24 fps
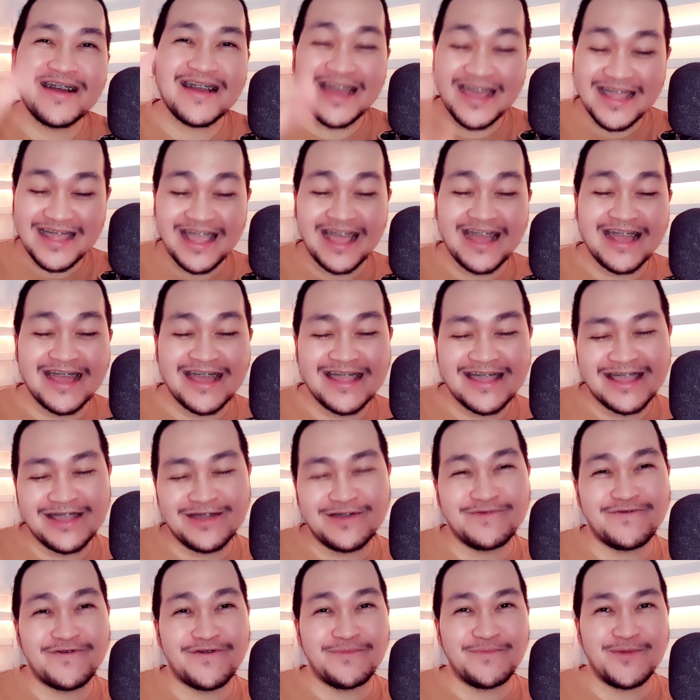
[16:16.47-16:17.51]
ang ganda, ang
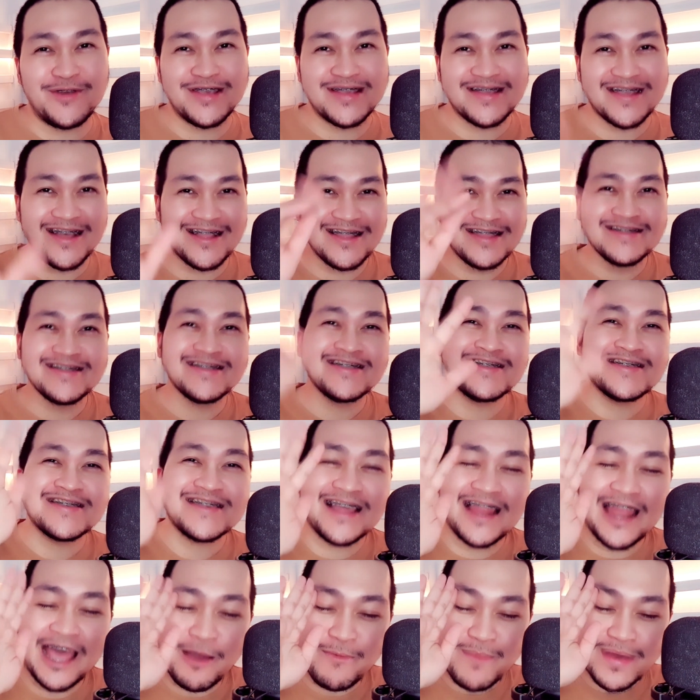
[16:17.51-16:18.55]
ganda ng commercial.
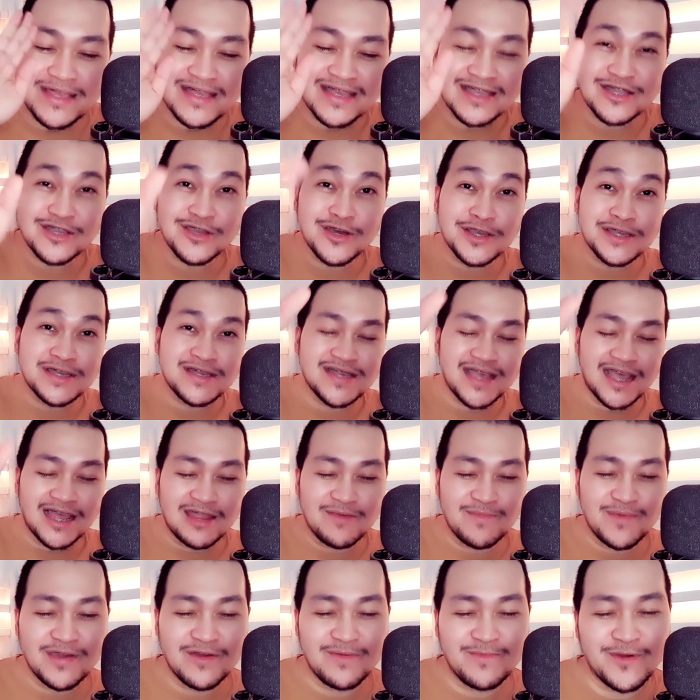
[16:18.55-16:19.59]
Salamat sa Diyos,
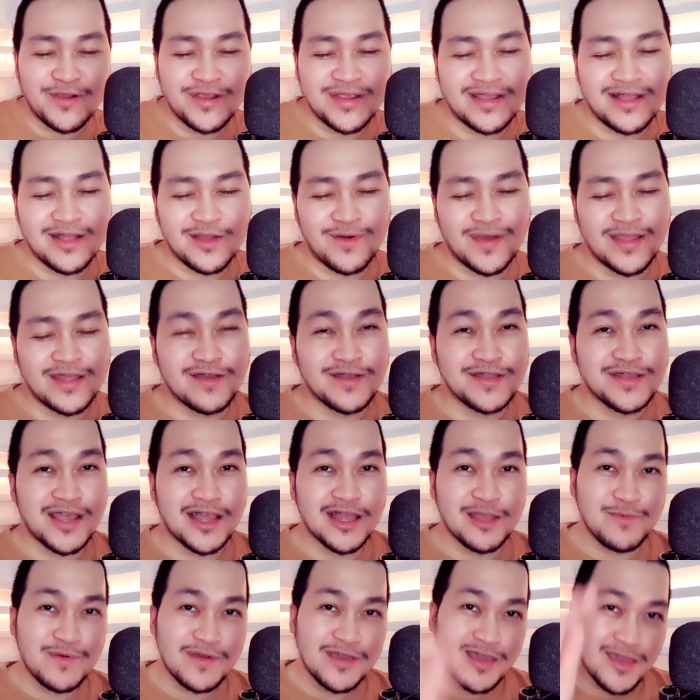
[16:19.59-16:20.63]
Jollibee commercial. Kwentong
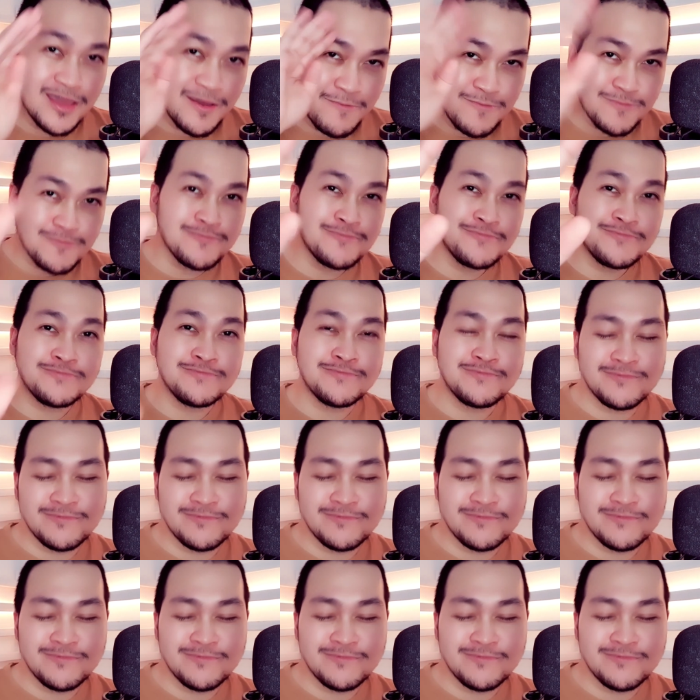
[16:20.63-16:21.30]
Jollibee!